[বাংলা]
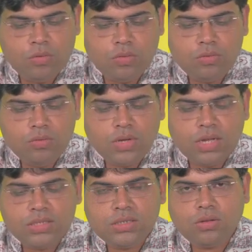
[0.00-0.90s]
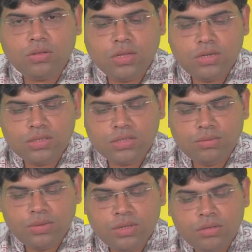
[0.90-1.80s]
নতুন কাজের সন্ধান আসতে
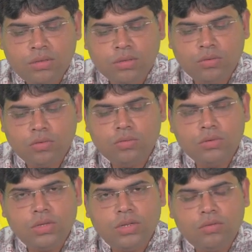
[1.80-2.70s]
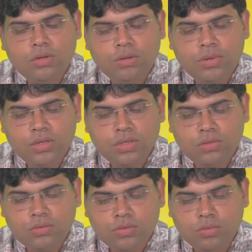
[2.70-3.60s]
পারে নতুন গৃহ নির্মাণে
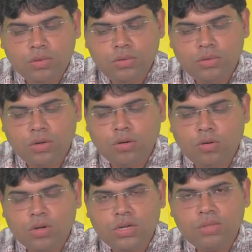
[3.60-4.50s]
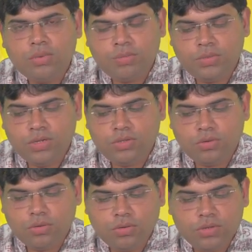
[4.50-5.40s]
কিন্তু শুভ লটারি প্রাপ্তির
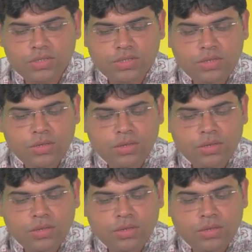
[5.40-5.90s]
যোগ রয়েছে